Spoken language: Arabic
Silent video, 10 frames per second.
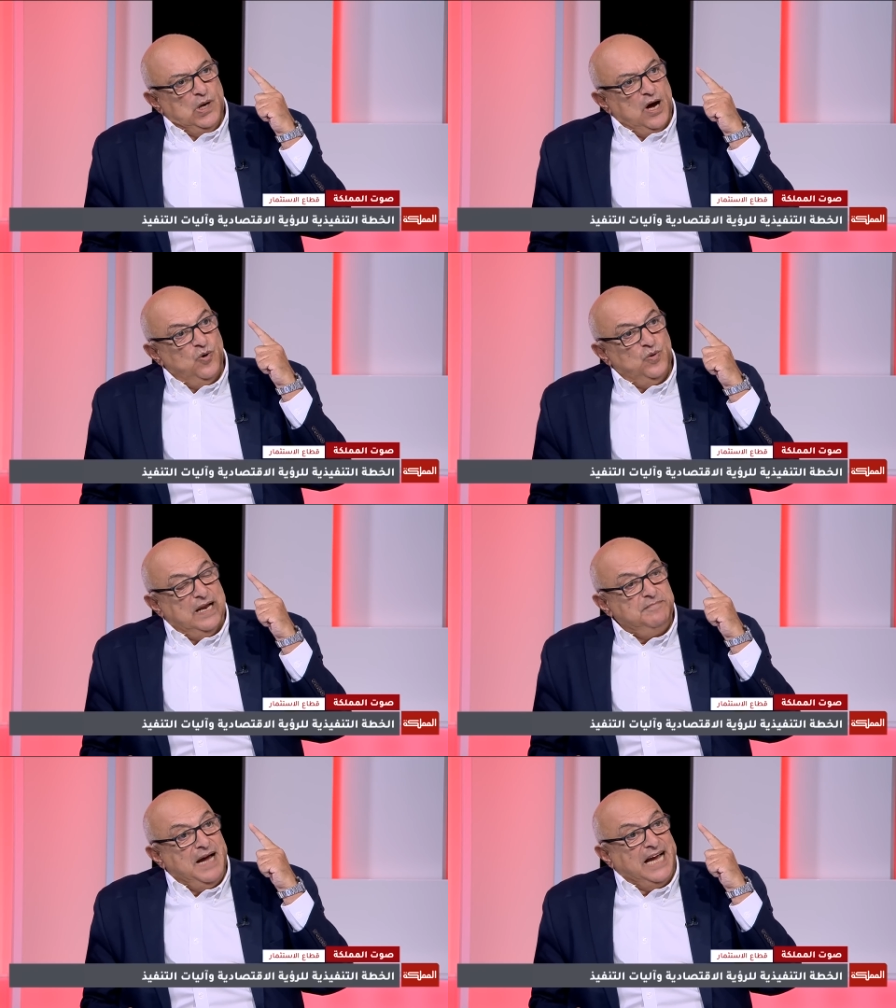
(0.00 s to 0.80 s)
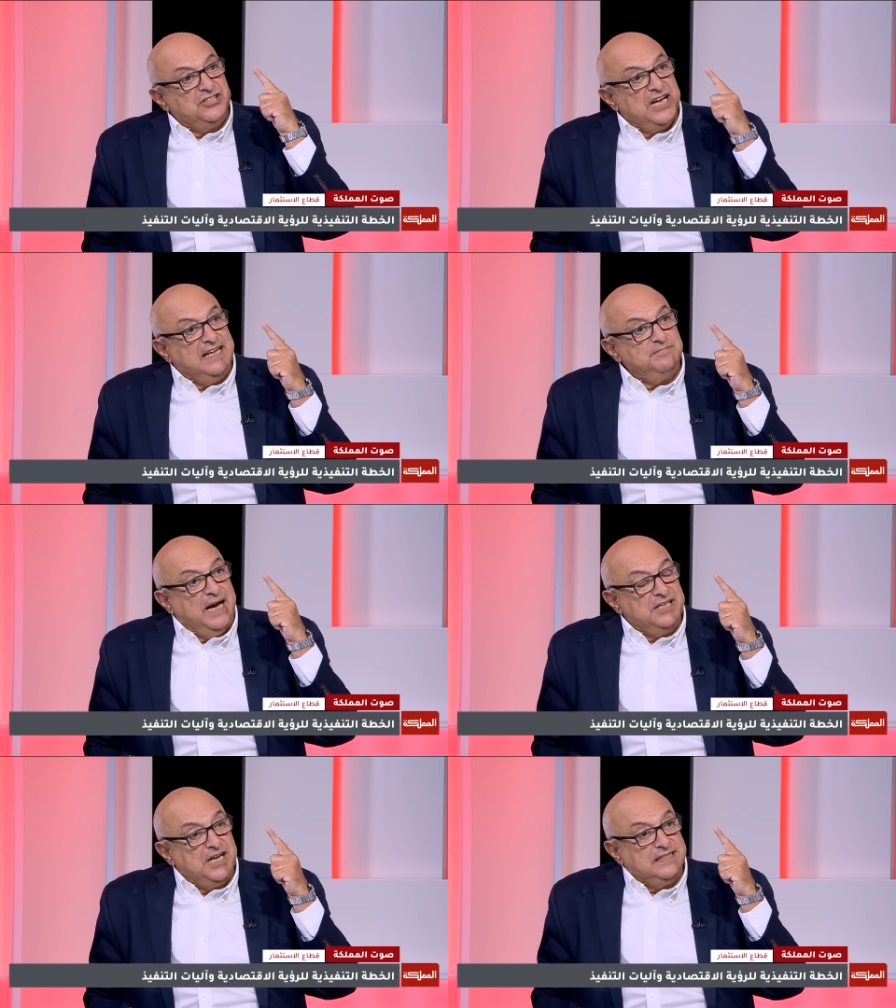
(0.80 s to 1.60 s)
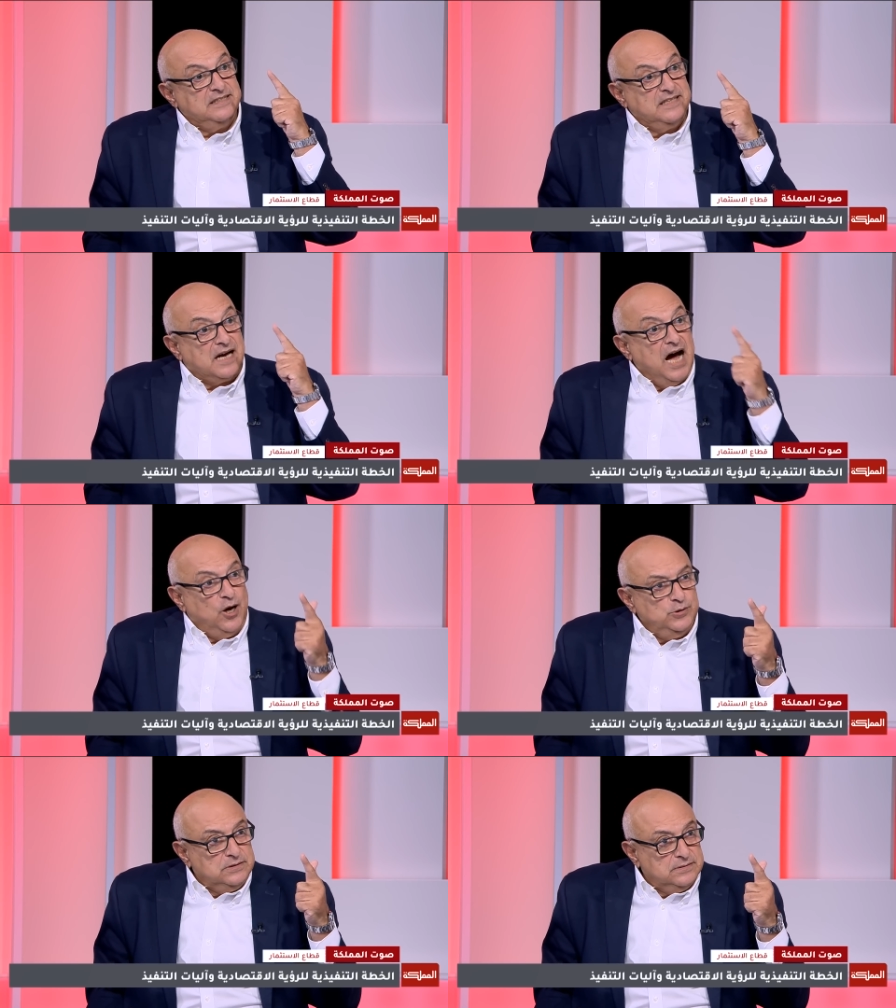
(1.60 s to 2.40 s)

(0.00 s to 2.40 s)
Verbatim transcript: وللمعاشات معاشات التقاعد